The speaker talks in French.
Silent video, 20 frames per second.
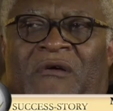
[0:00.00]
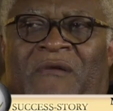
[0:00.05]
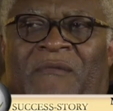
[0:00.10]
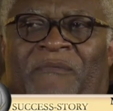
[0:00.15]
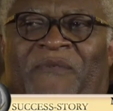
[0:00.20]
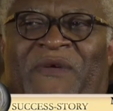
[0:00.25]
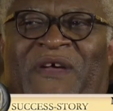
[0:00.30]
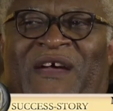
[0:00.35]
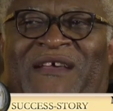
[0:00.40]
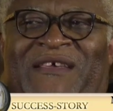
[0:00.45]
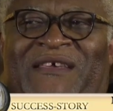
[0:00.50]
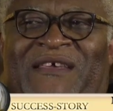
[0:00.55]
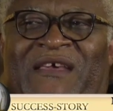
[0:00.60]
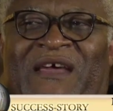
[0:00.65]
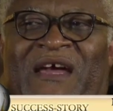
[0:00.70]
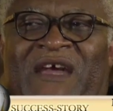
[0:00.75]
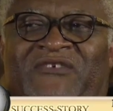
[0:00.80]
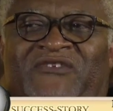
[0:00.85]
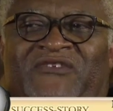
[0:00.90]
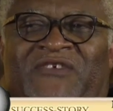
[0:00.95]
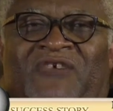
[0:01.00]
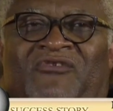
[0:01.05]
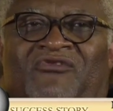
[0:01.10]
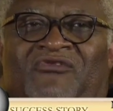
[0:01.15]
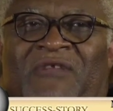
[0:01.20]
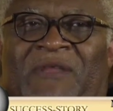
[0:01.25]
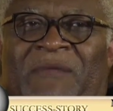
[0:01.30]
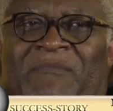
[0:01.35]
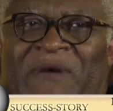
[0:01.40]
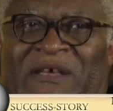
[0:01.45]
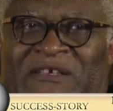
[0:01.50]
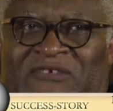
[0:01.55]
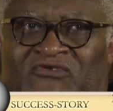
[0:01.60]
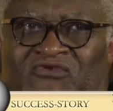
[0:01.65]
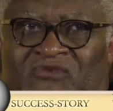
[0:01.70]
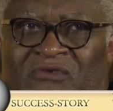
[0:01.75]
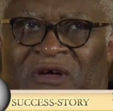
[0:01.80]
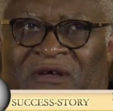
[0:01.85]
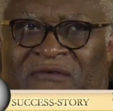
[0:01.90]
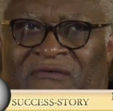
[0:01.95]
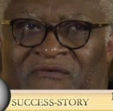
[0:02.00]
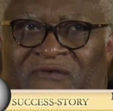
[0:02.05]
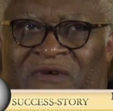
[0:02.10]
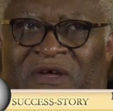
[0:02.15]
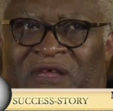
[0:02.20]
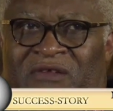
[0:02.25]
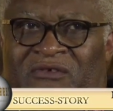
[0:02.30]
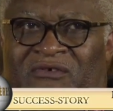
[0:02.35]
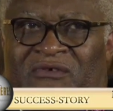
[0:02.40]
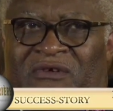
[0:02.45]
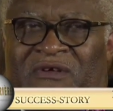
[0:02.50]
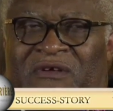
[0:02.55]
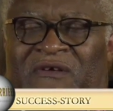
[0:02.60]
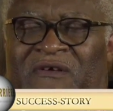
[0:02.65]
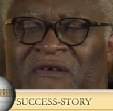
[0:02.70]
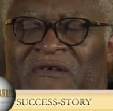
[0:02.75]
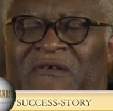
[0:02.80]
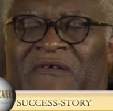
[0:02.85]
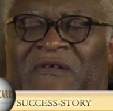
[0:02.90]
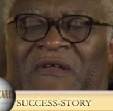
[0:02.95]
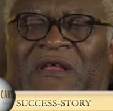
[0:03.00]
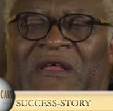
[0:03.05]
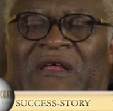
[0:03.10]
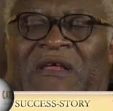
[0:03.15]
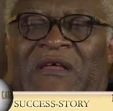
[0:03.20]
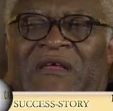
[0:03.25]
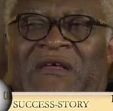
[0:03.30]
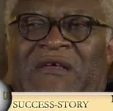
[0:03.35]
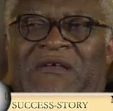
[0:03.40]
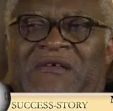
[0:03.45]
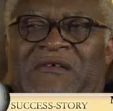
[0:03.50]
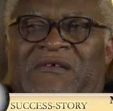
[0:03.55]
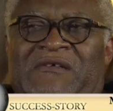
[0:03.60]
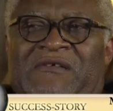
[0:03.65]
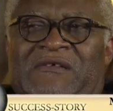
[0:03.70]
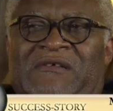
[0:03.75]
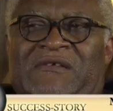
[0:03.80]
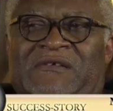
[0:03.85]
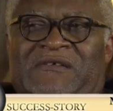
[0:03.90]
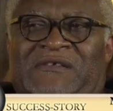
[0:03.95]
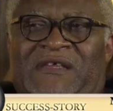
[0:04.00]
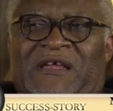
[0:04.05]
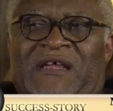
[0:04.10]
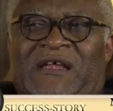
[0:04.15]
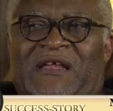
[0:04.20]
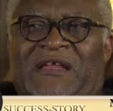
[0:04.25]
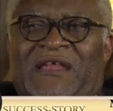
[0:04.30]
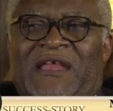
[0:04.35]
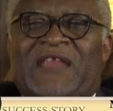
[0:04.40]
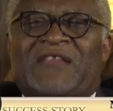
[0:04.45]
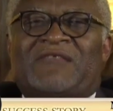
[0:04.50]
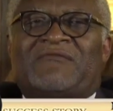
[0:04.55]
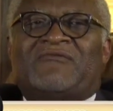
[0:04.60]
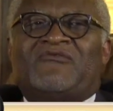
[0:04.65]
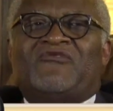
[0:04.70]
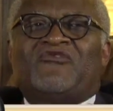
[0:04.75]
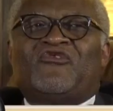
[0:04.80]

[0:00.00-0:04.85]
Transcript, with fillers: père qui agissait contre les passe-trois, vous voyez, donc euh, euh, ça allait être